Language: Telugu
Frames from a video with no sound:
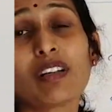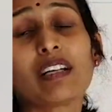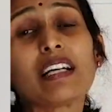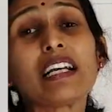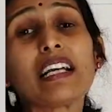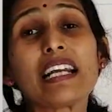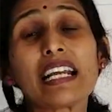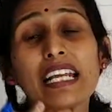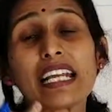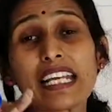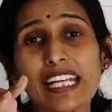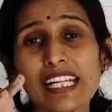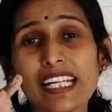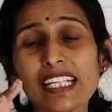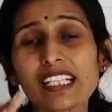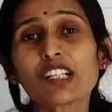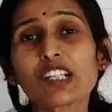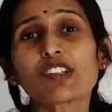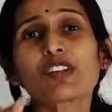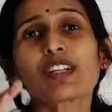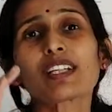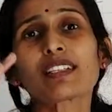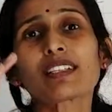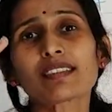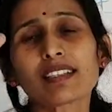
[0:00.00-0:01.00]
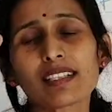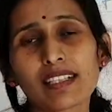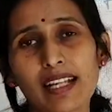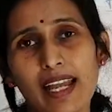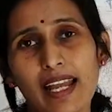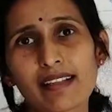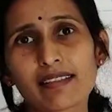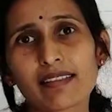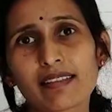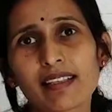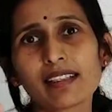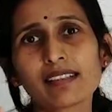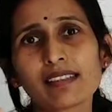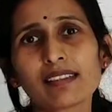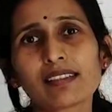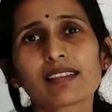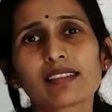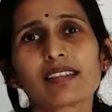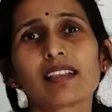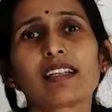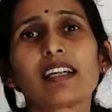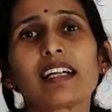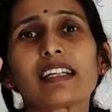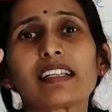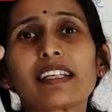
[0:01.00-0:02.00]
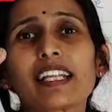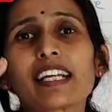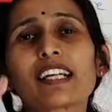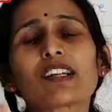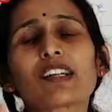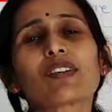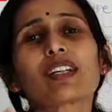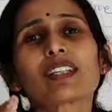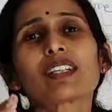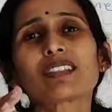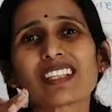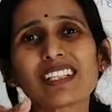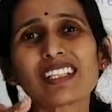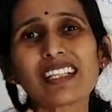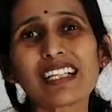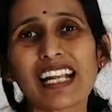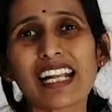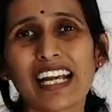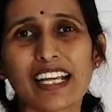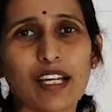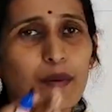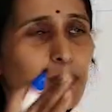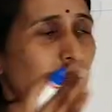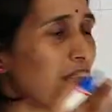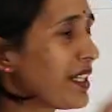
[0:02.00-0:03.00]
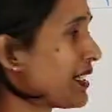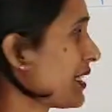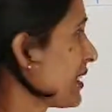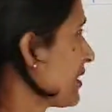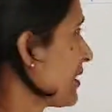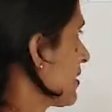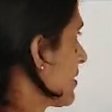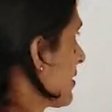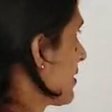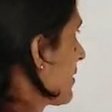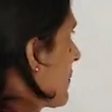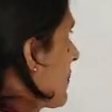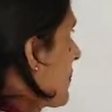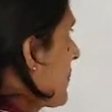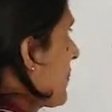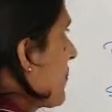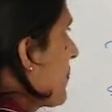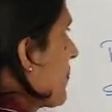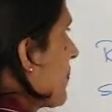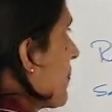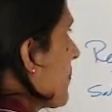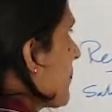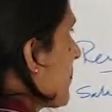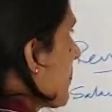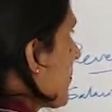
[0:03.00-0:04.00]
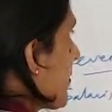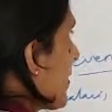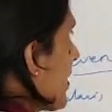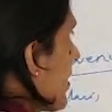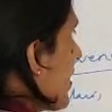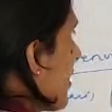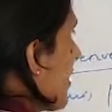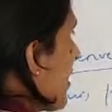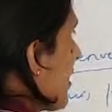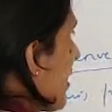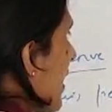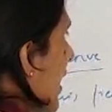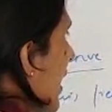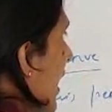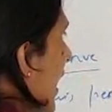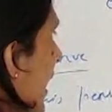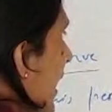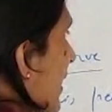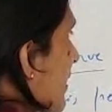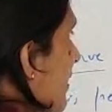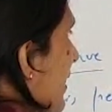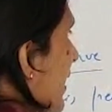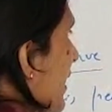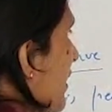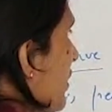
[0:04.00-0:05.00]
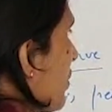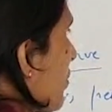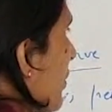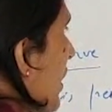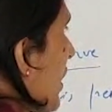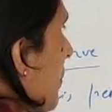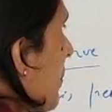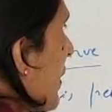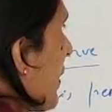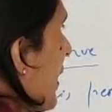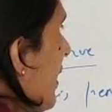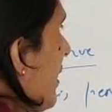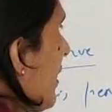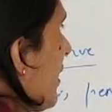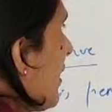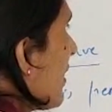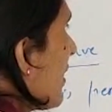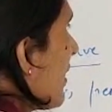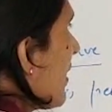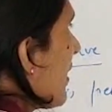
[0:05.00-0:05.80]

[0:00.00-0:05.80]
లో ఇంక్రీజ్ ఇన్ అసెట్స్ డిక్రీజ్ ఇన్ లయబిలిటీస్ అసెట్స్ విల్ బి